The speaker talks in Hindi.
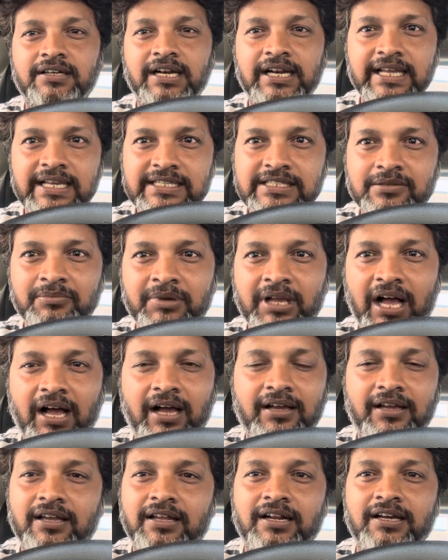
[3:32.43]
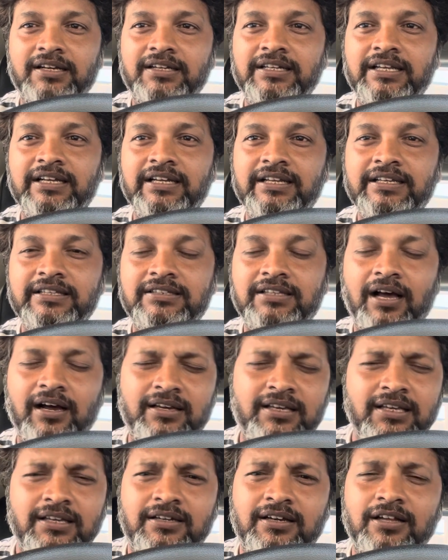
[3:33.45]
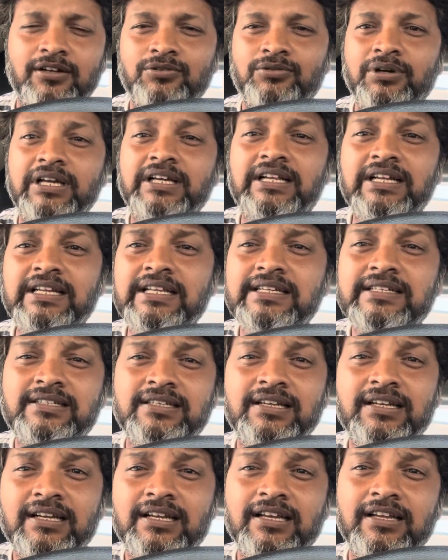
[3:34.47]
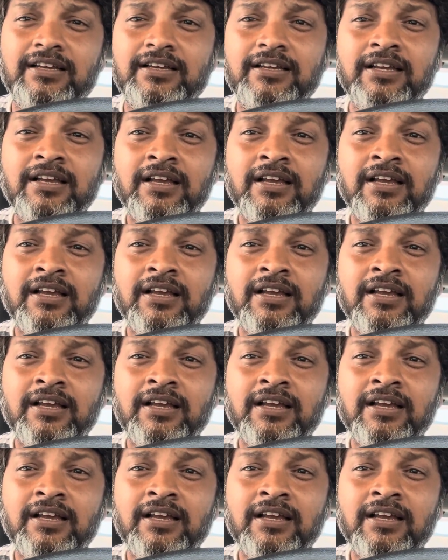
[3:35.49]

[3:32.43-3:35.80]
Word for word: रेस में आगे रखने के लिए ताकि कल को एक लिस्ट निकले